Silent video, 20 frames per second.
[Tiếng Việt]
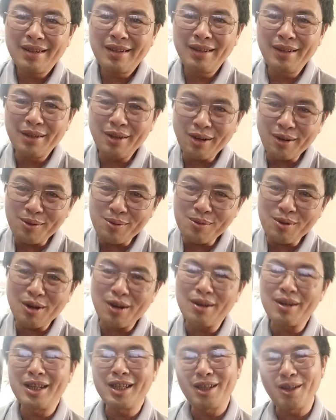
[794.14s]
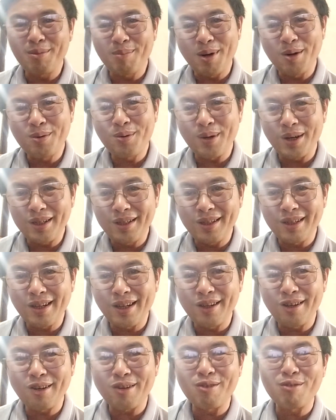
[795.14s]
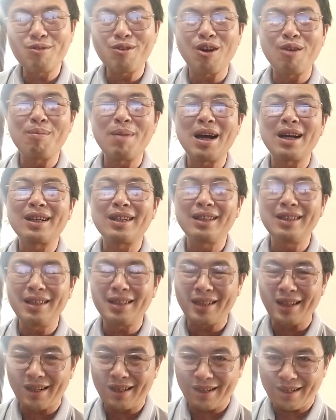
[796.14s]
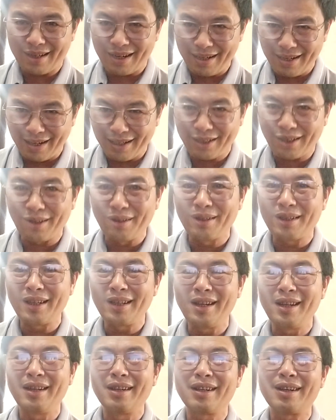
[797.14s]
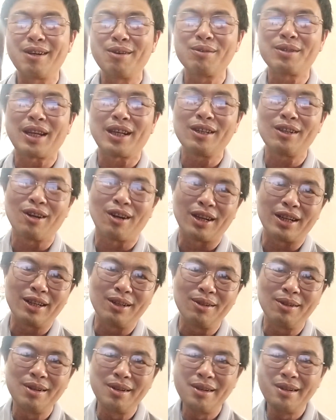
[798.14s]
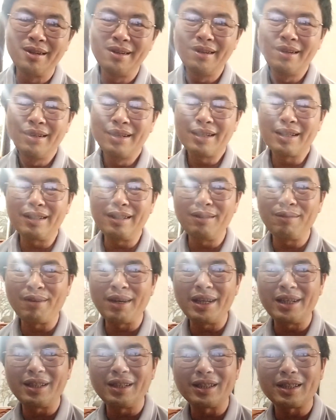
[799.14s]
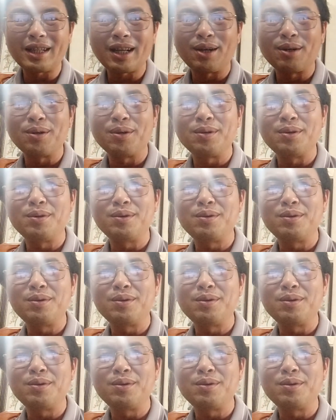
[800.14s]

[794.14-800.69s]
thì nó cũng có cái sự mâu thuẫn như thế nó cũng có mang tính tính, tính lịch sử thế đấy không tránh khỏi đâu thế thì vậy thì sau